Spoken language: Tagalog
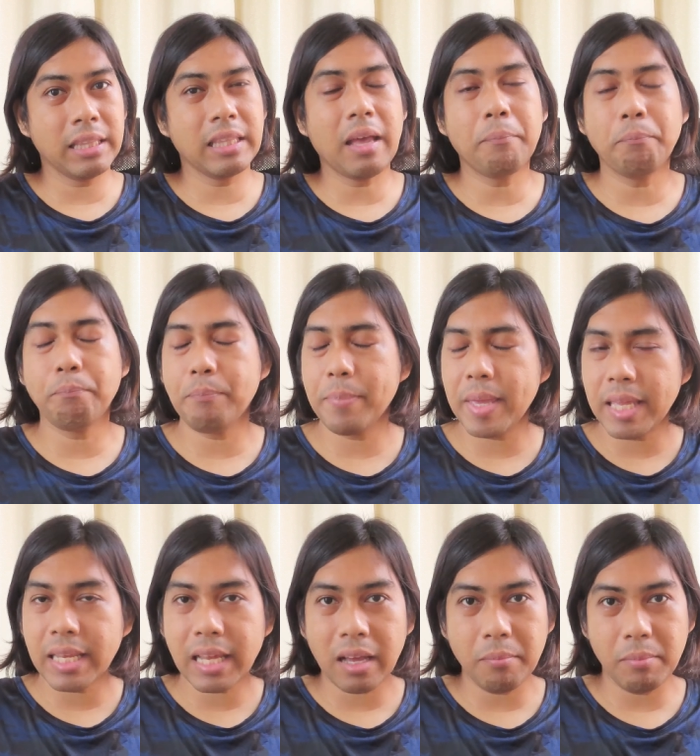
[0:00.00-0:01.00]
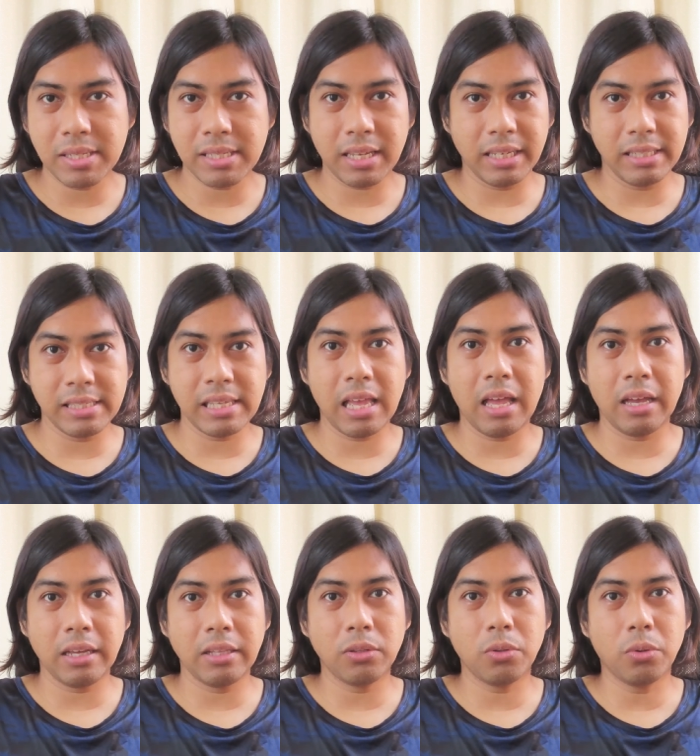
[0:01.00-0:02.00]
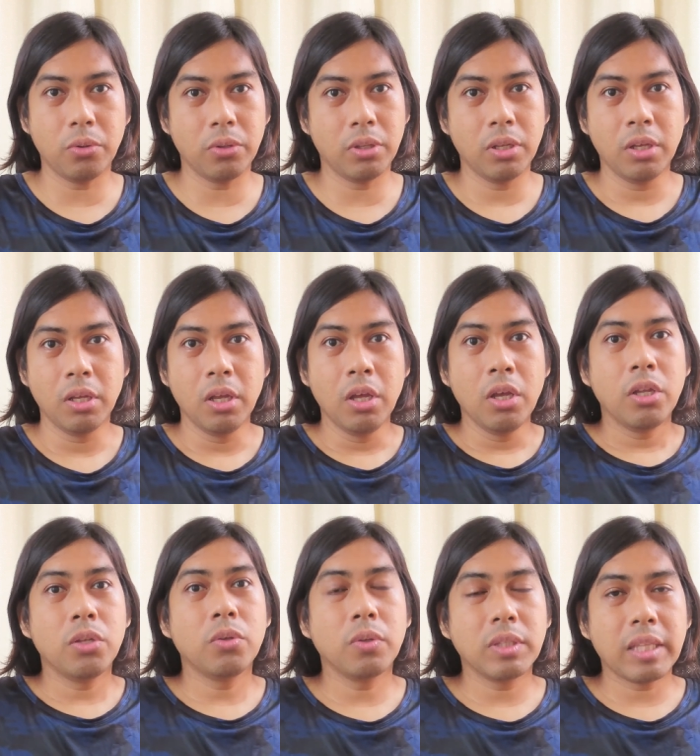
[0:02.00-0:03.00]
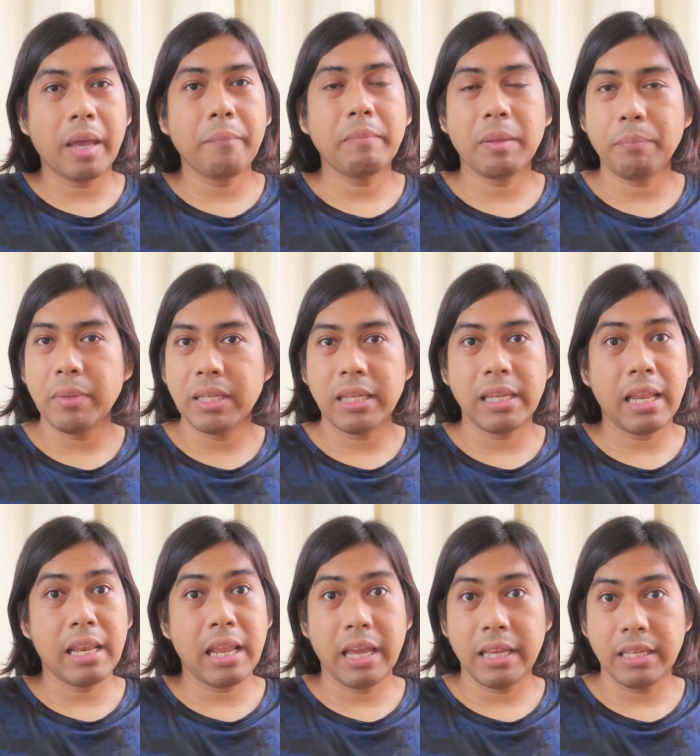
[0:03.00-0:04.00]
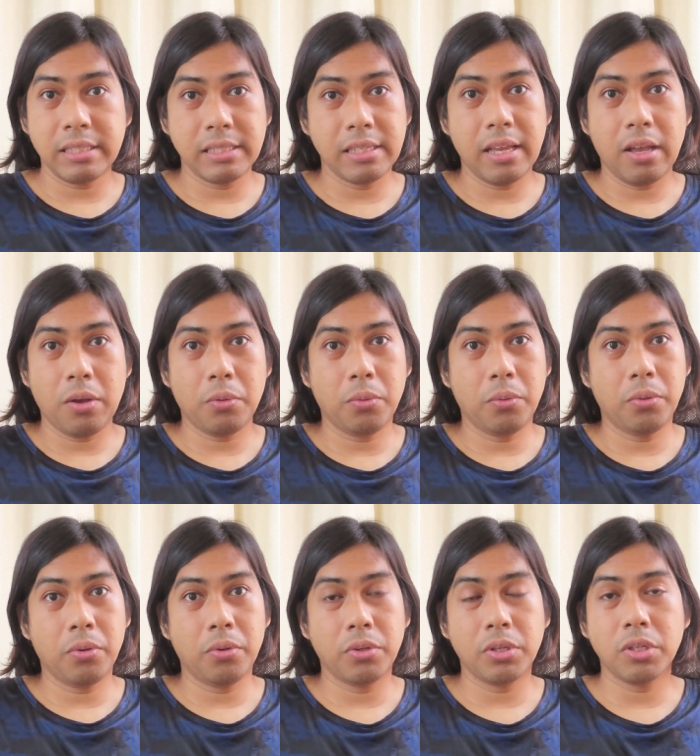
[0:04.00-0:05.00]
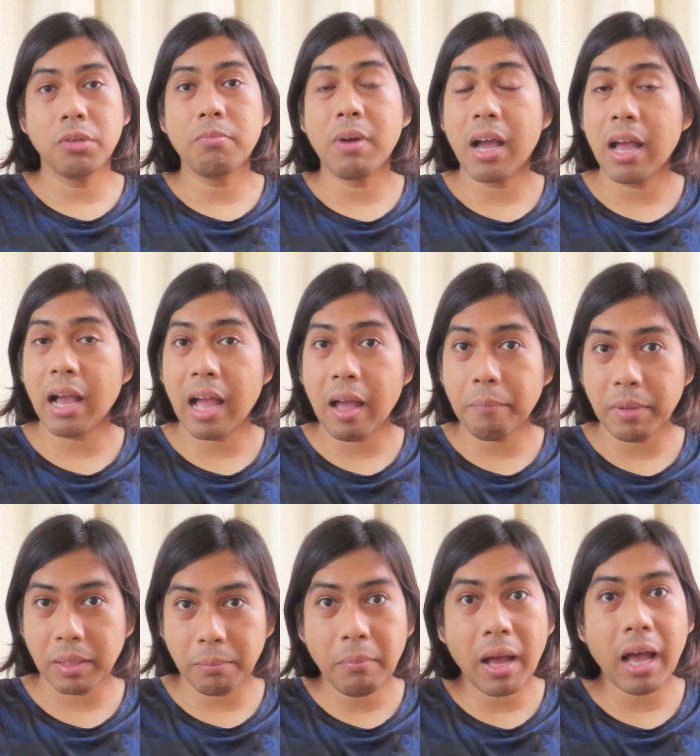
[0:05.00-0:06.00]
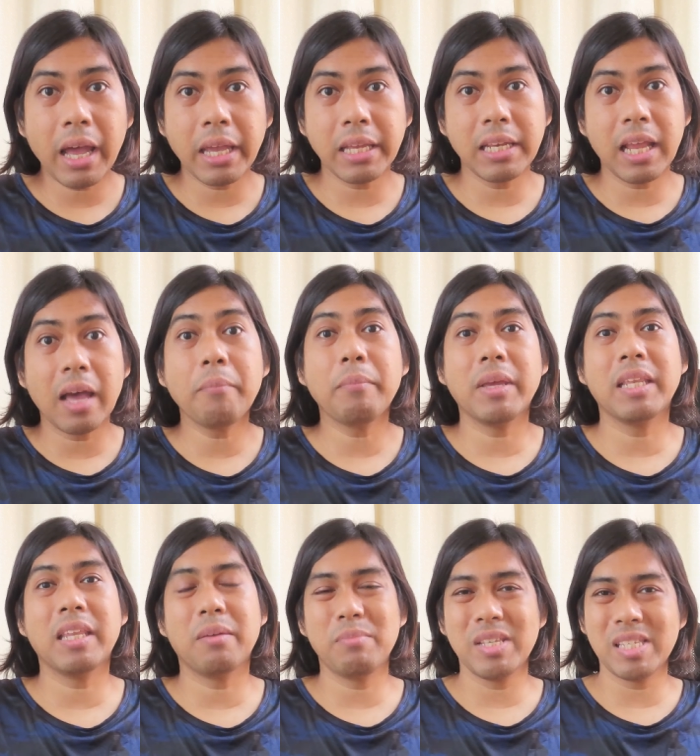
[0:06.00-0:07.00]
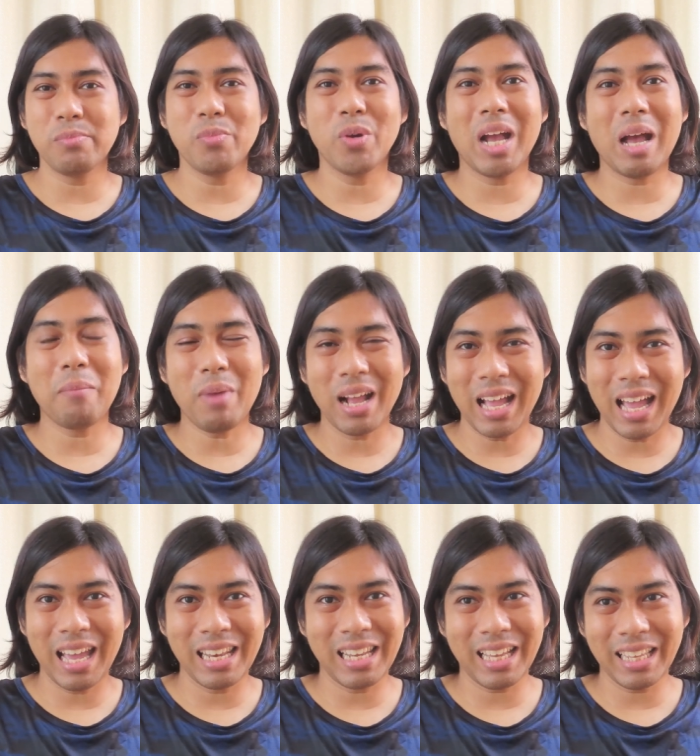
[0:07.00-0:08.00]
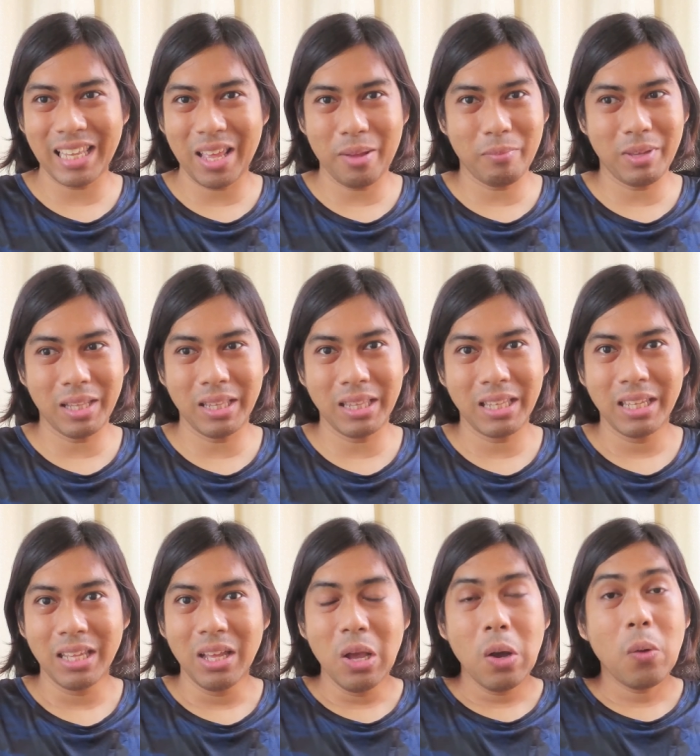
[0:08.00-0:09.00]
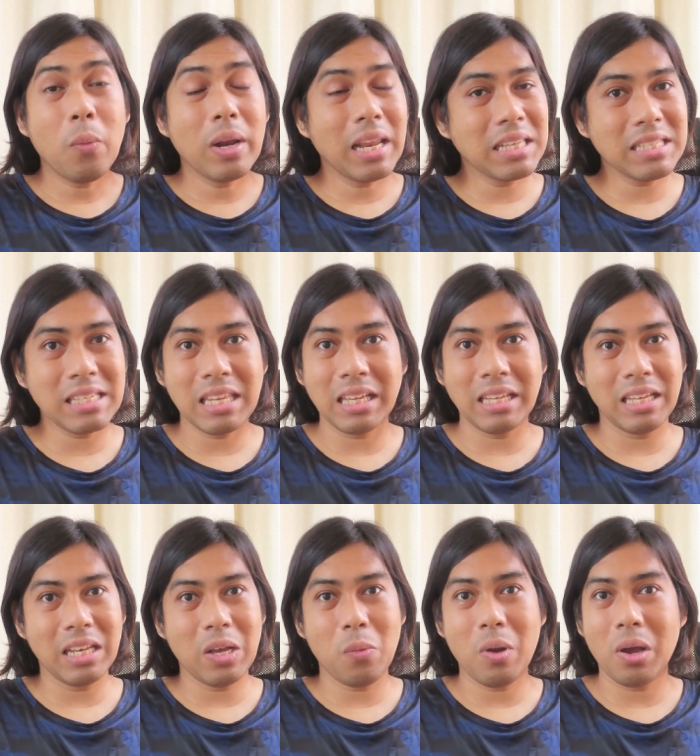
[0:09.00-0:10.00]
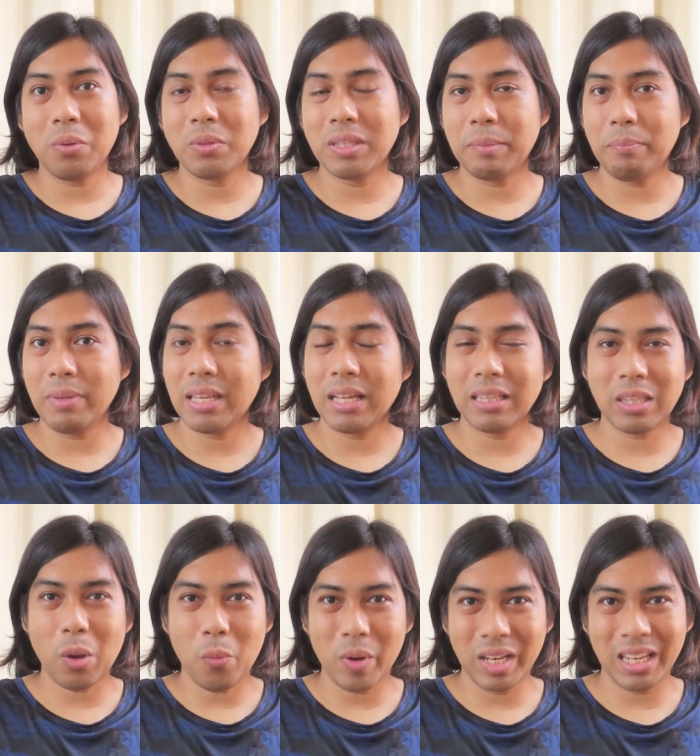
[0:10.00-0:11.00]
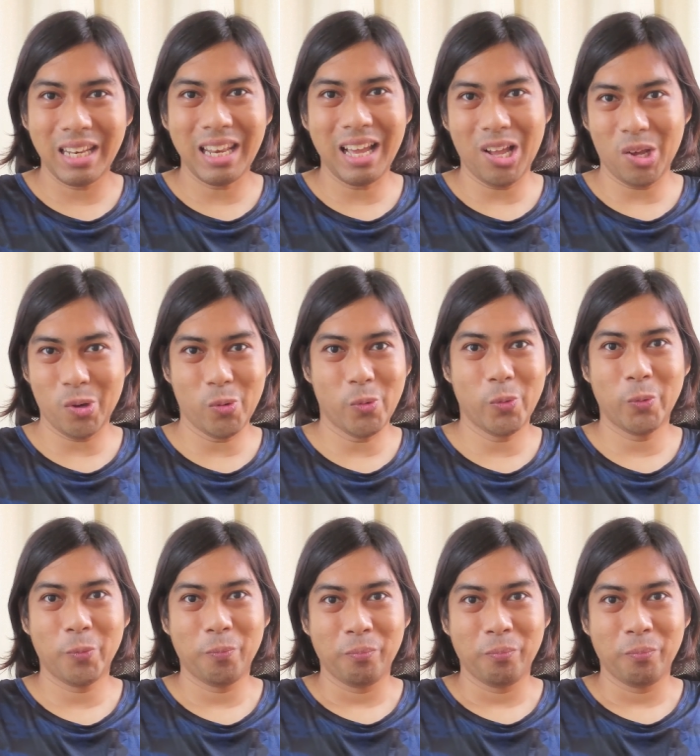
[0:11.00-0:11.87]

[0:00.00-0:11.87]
at ang pinakamasakit sa akin doon nung time na pinalalayas niya ako, yung mga kapitbahay namin na mismong kamag-anak namin, wala silang ginawa kundi pinagtawanan lang ako.